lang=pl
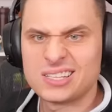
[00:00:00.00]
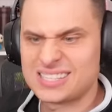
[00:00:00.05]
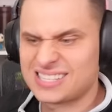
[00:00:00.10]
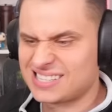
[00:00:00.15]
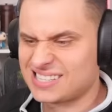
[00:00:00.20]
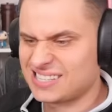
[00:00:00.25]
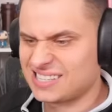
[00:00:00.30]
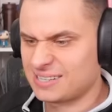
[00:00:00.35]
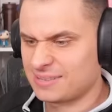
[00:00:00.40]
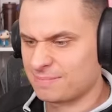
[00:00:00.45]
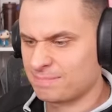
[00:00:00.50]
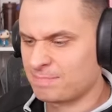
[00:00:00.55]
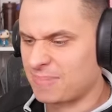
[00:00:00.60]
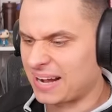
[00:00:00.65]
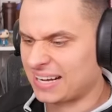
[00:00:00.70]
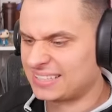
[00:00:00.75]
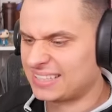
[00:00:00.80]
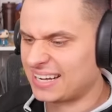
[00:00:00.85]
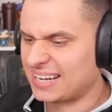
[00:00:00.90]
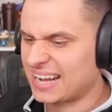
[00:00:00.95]
z
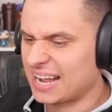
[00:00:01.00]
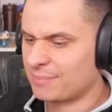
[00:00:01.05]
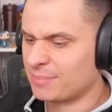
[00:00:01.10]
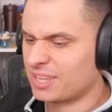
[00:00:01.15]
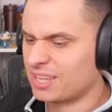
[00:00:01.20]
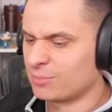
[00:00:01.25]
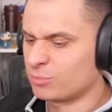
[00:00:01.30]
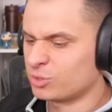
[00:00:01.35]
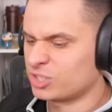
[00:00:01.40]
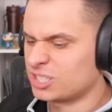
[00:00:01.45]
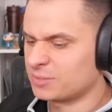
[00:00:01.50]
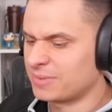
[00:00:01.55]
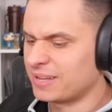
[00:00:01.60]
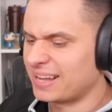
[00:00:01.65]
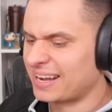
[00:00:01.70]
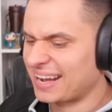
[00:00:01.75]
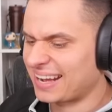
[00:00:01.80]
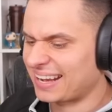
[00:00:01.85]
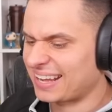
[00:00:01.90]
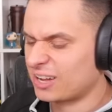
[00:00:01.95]
bakteriami i musimy
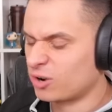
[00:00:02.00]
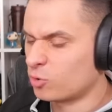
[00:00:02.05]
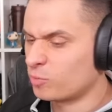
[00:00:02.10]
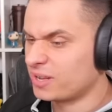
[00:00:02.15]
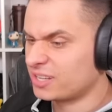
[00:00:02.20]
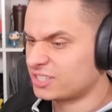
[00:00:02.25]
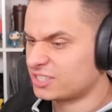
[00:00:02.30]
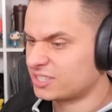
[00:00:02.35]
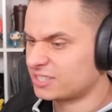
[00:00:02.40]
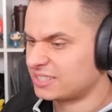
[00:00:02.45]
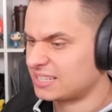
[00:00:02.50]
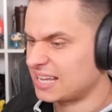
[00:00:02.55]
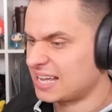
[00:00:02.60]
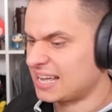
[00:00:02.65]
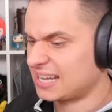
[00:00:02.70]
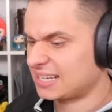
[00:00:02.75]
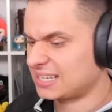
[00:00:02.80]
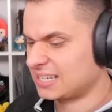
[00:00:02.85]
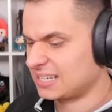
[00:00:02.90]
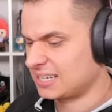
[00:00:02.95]
rękę umyć,
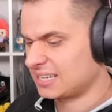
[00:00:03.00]
tak?